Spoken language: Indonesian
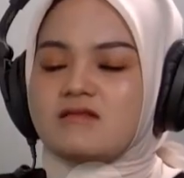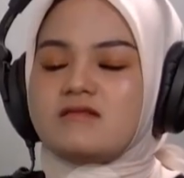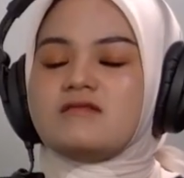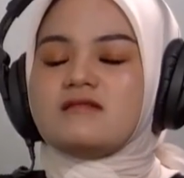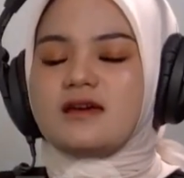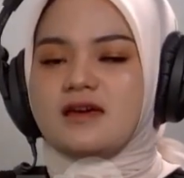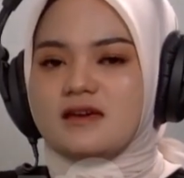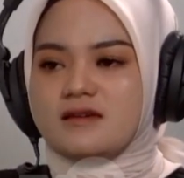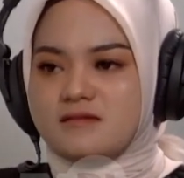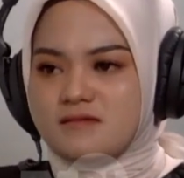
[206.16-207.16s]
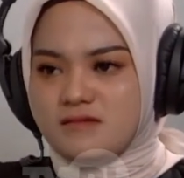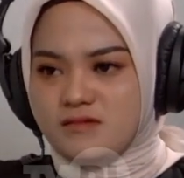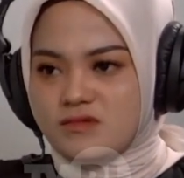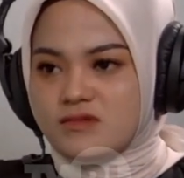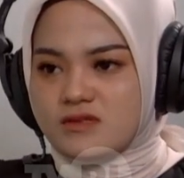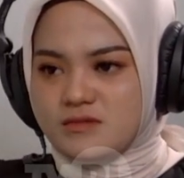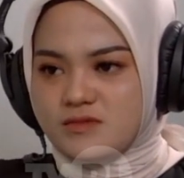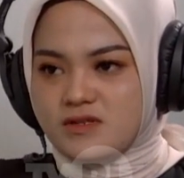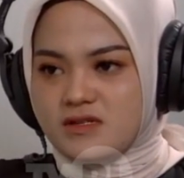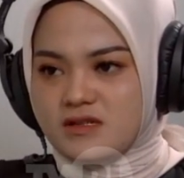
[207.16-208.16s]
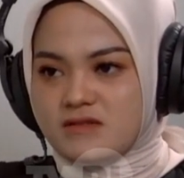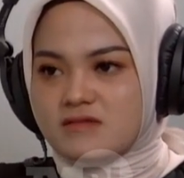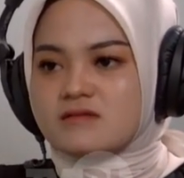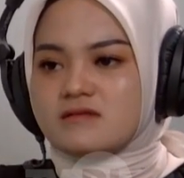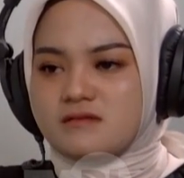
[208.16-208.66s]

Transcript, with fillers: ya. Oh. Luntur. Luntur semua. Ya.